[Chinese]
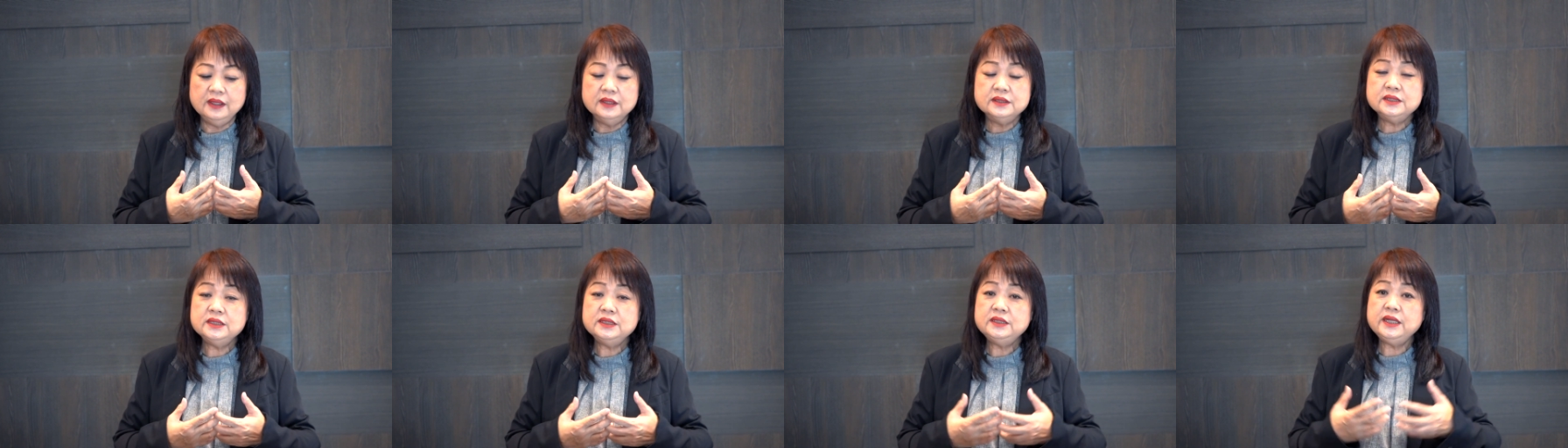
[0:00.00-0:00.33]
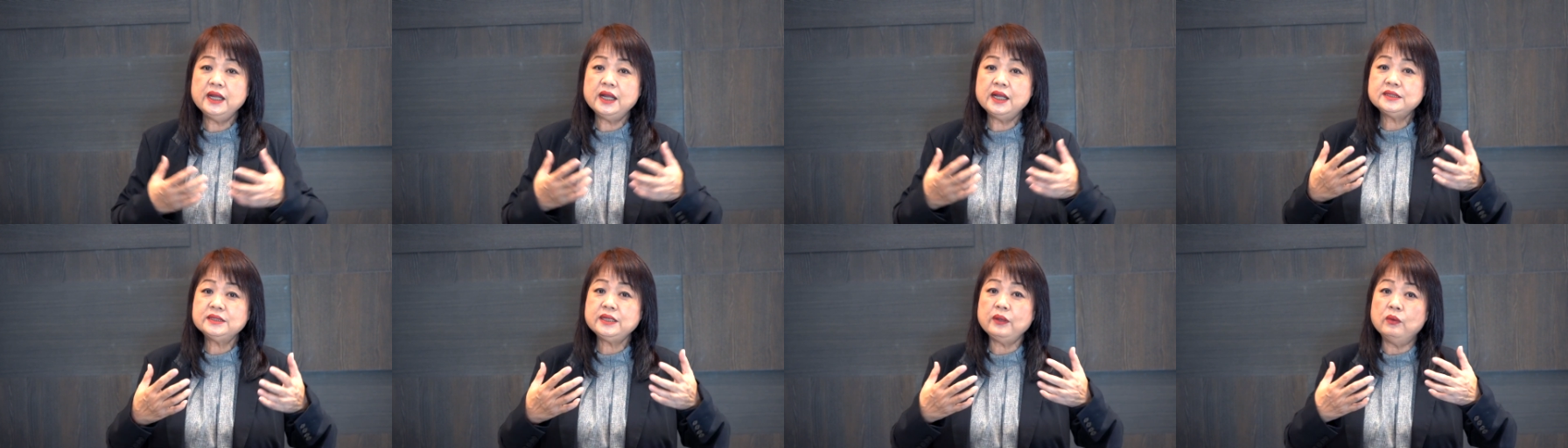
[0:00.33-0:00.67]
今
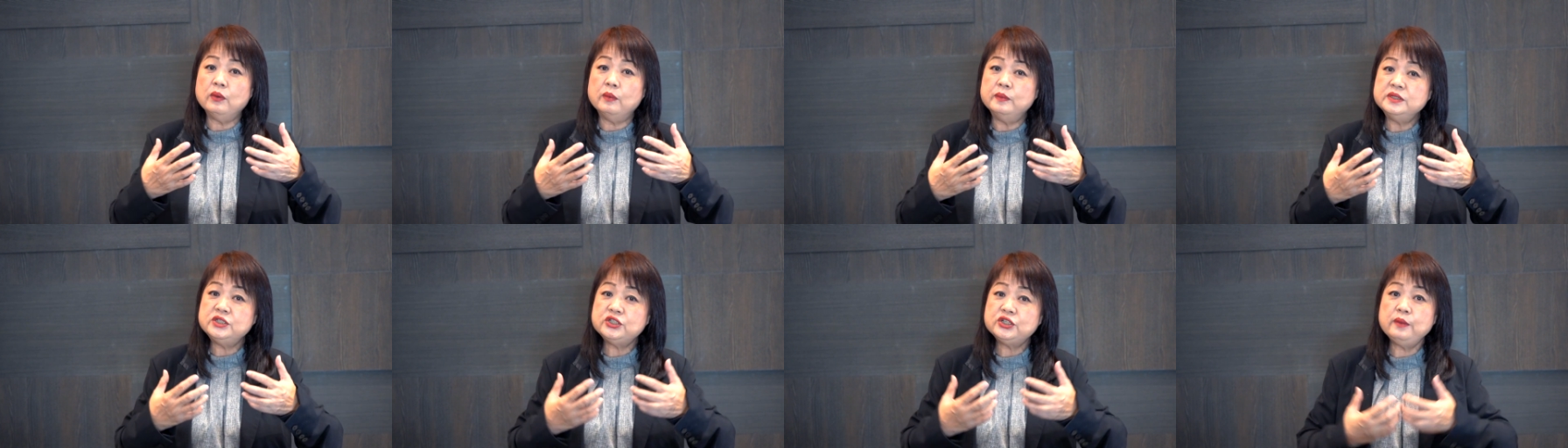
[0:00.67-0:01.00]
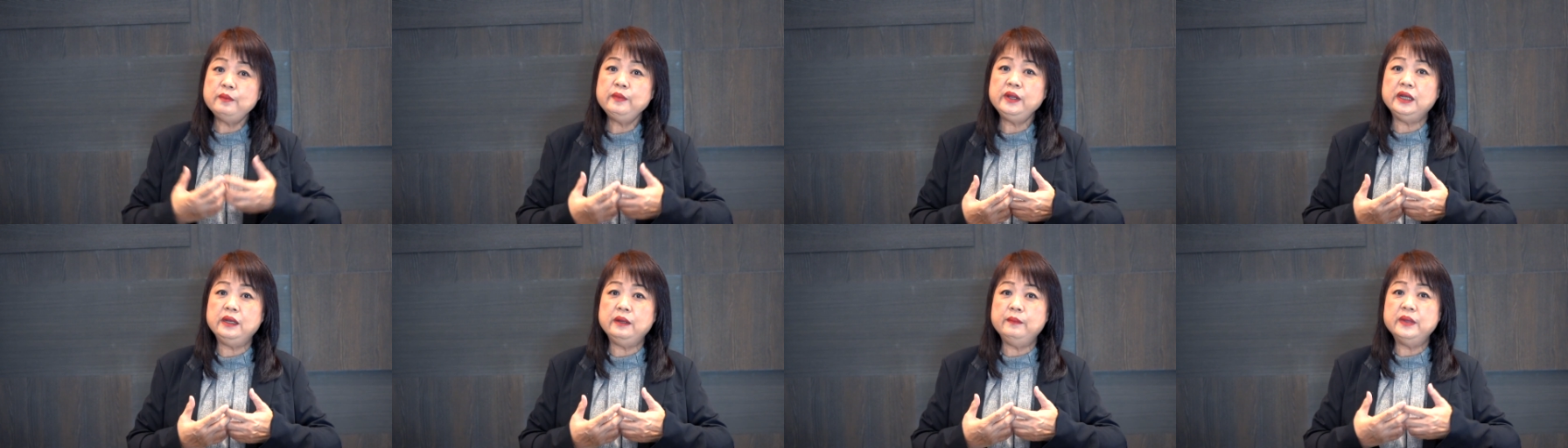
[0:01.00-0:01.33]
天他在我们生
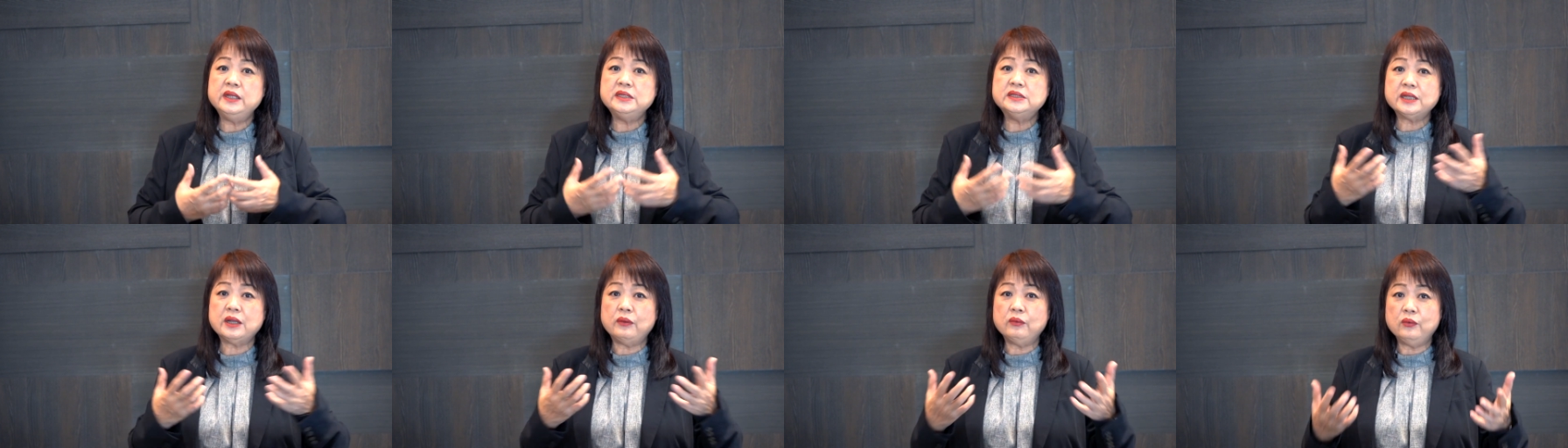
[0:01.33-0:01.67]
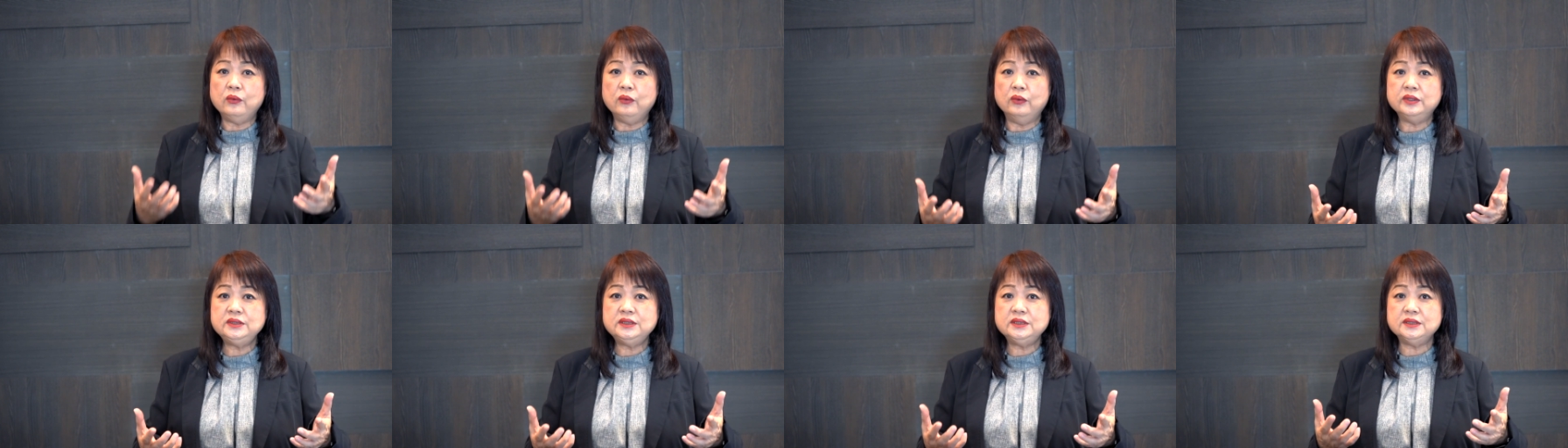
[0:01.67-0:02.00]
命里面找
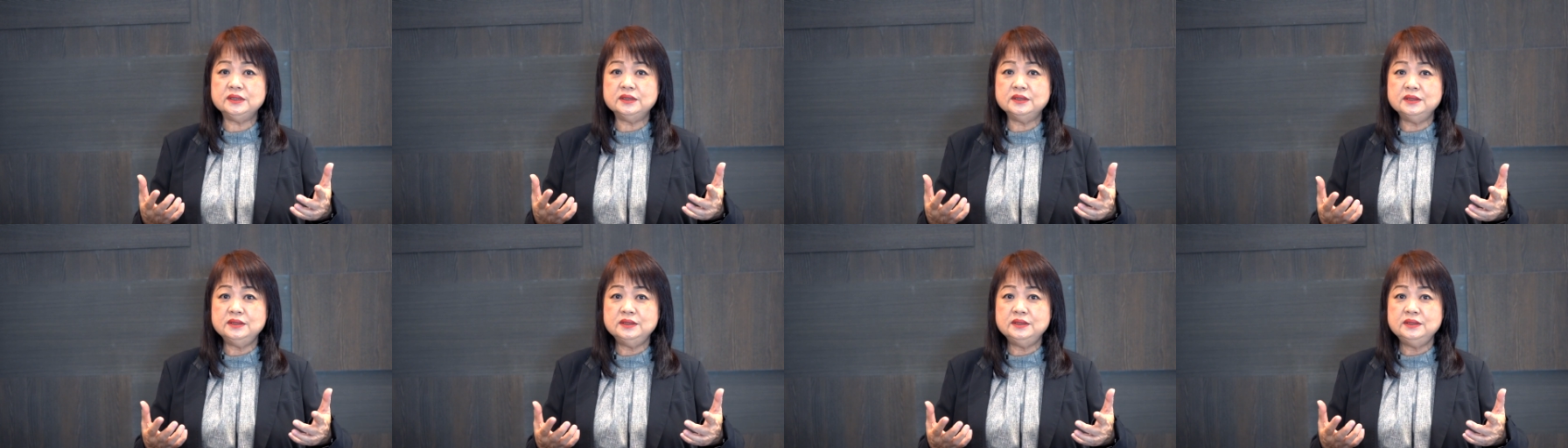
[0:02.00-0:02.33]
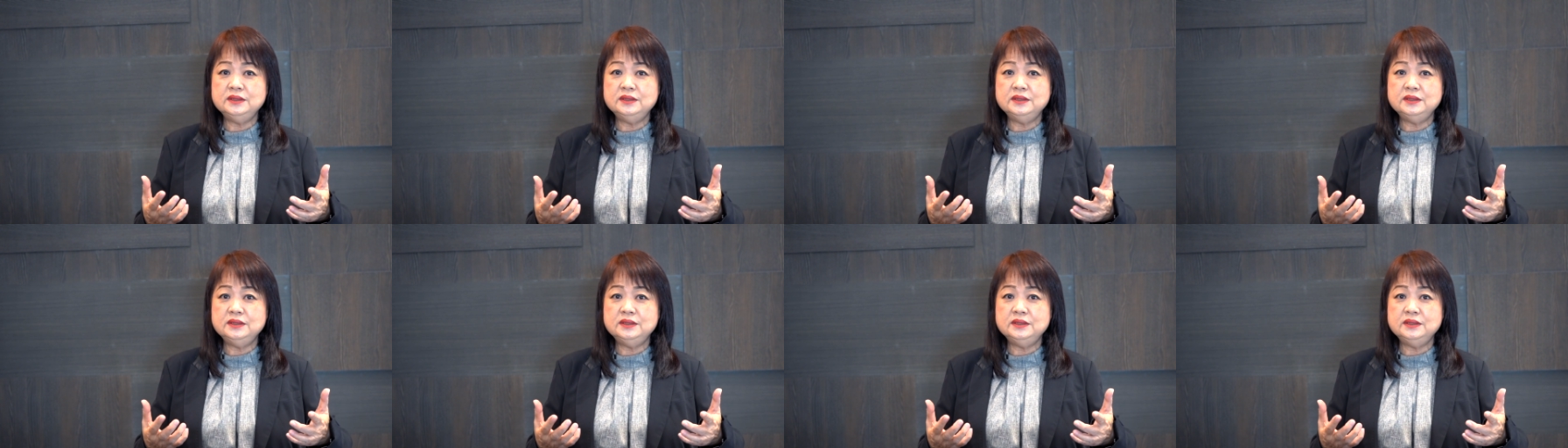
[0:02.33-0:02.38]
果子，